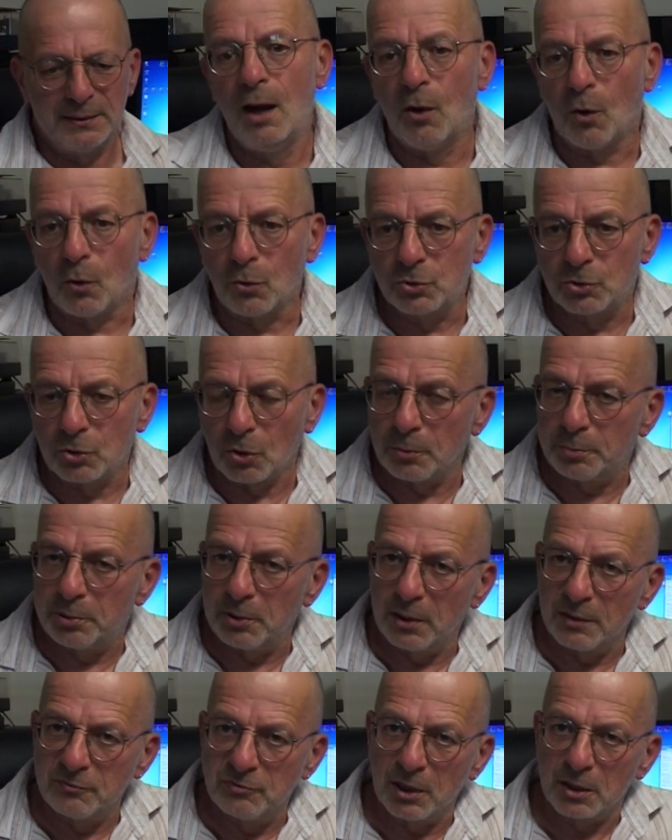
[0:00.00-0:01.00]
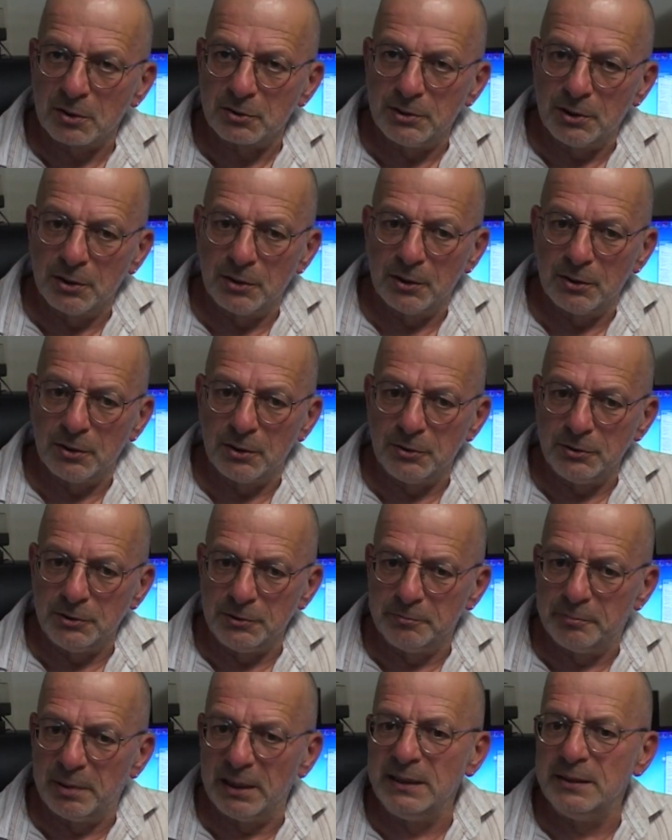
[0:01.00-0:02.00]
autant on peut avoir une,
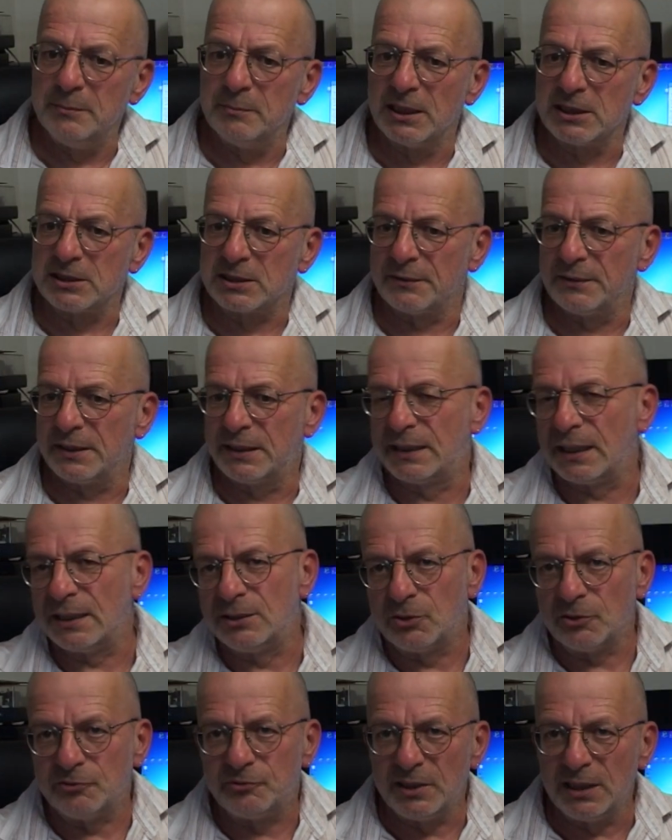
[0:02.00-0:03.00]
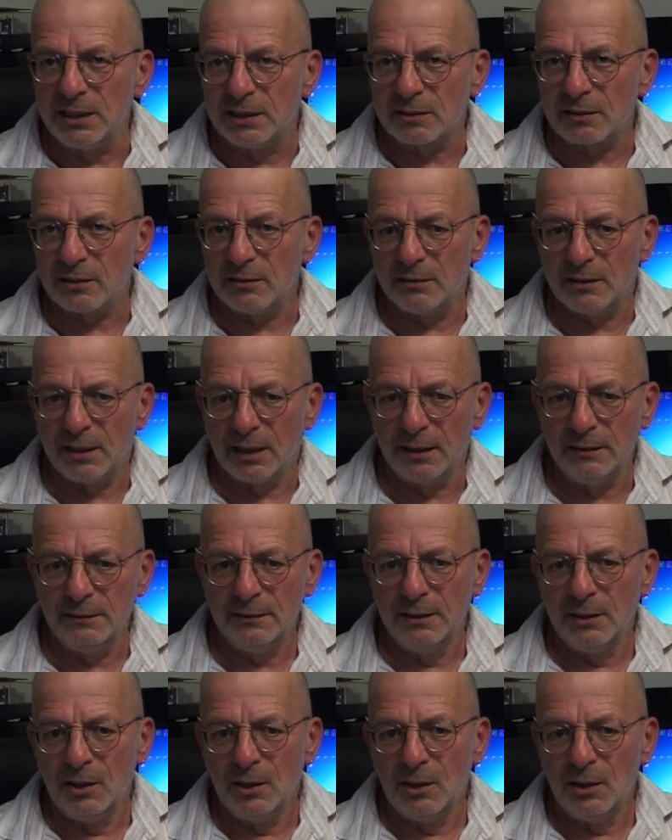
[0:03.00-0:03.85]
belle image avec quelques filtres, hein,